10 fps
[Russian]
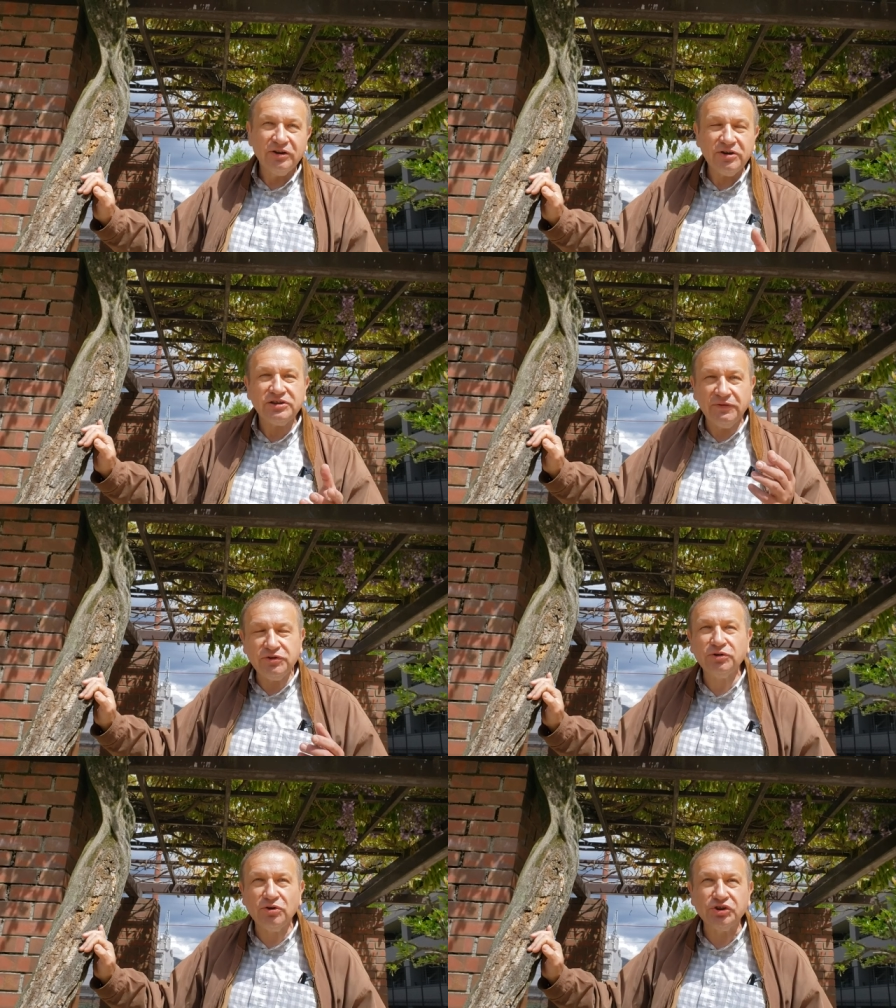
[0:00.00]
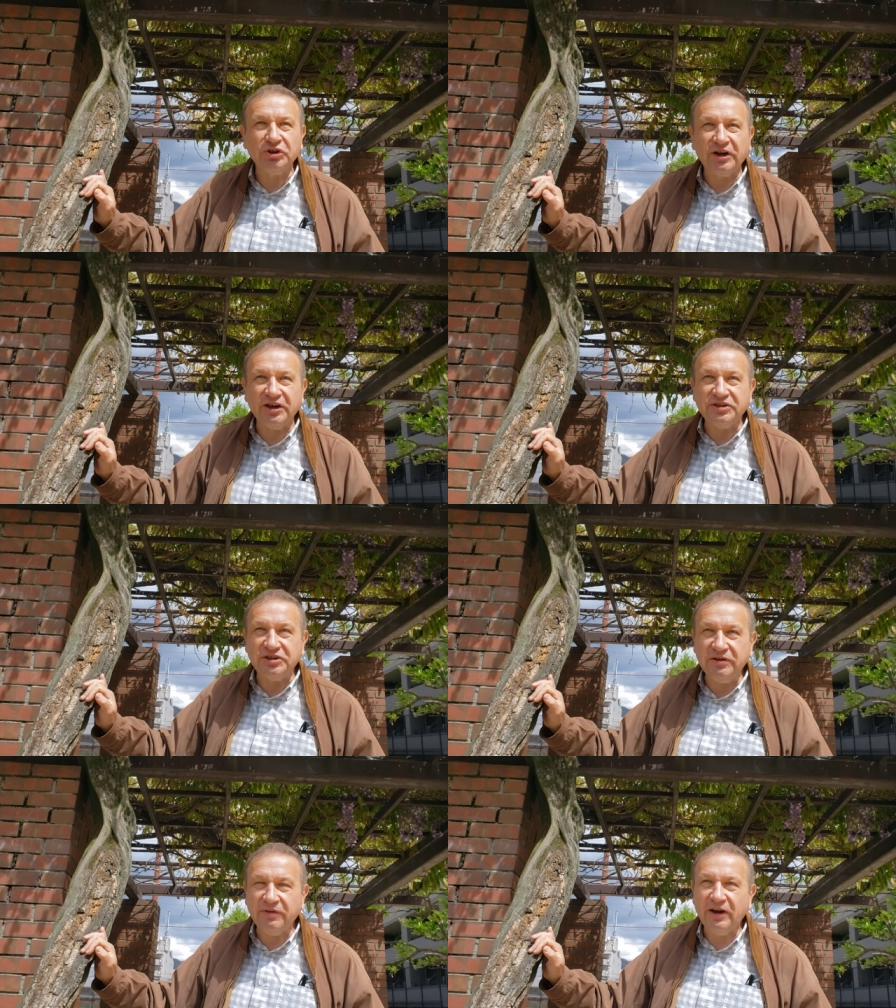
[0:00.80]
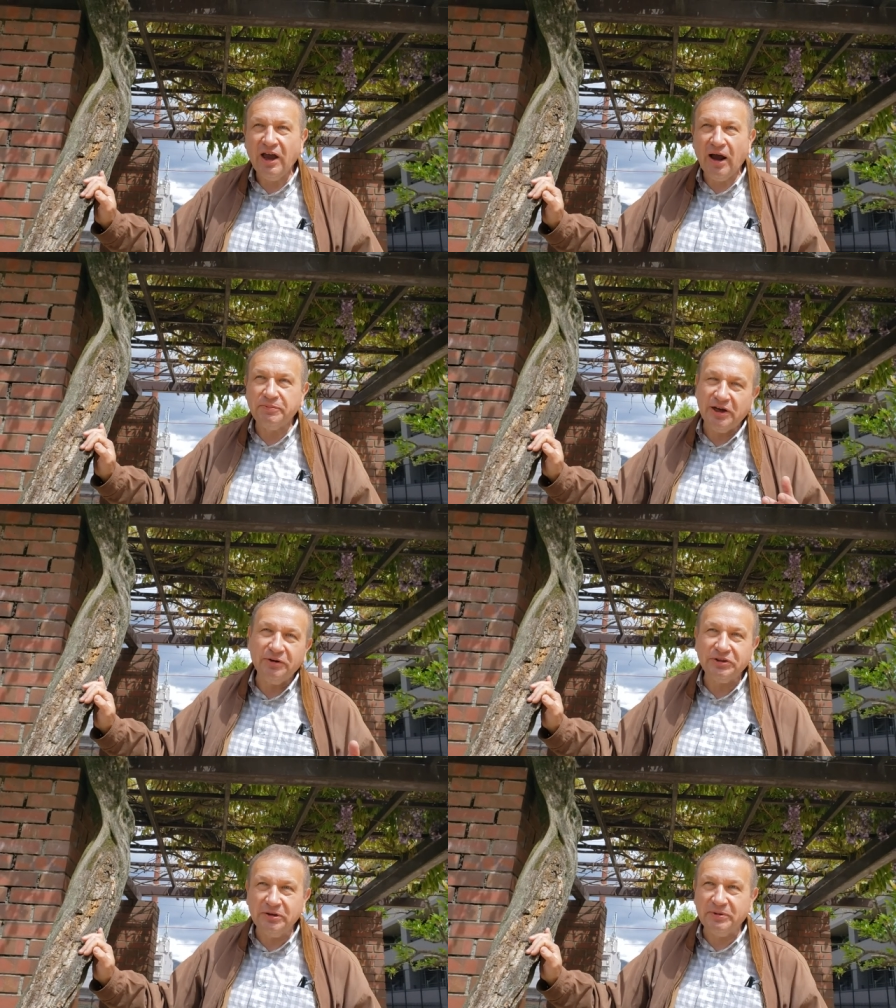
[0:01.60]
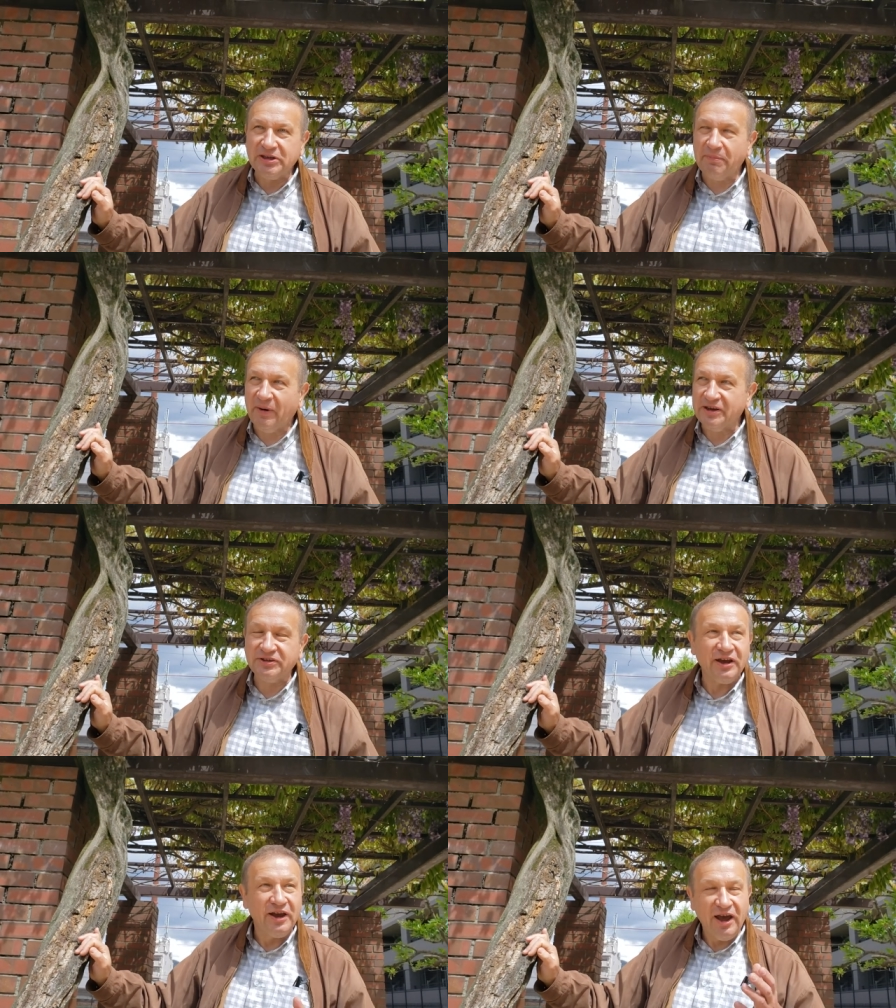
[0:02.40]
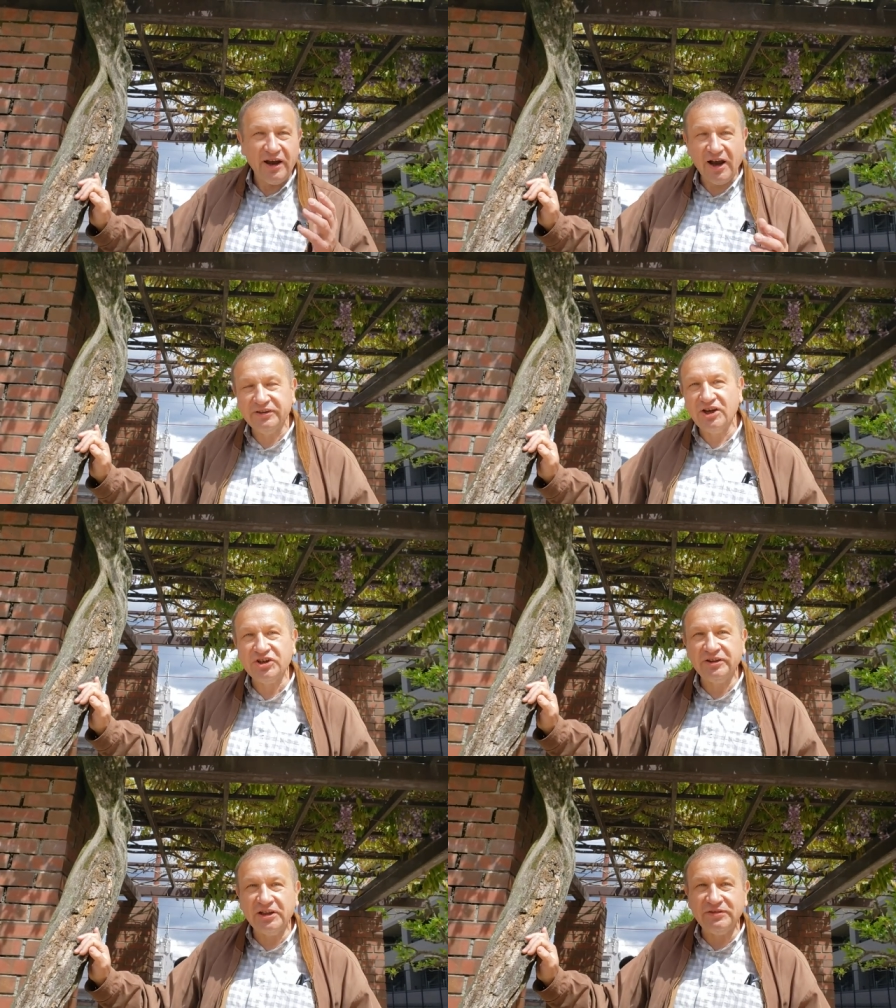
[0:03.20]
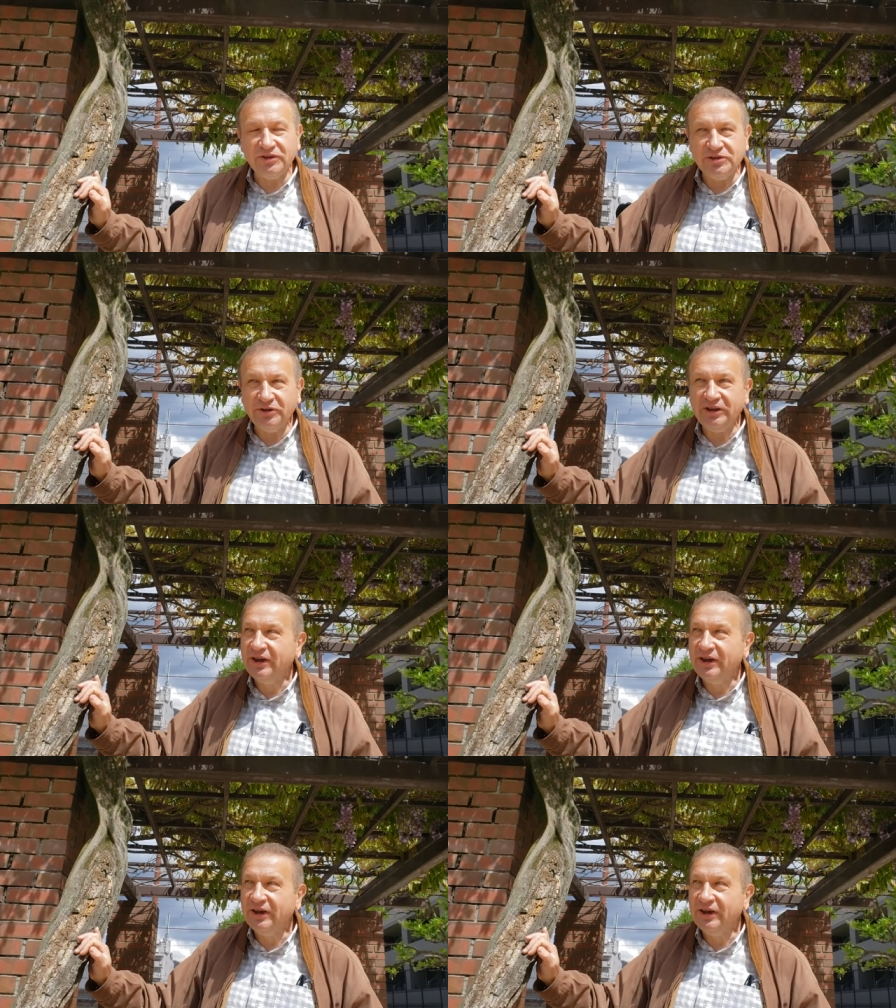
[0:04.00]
То есть не все то, что красиво, абсолютно безопасно. Когда же она цветет,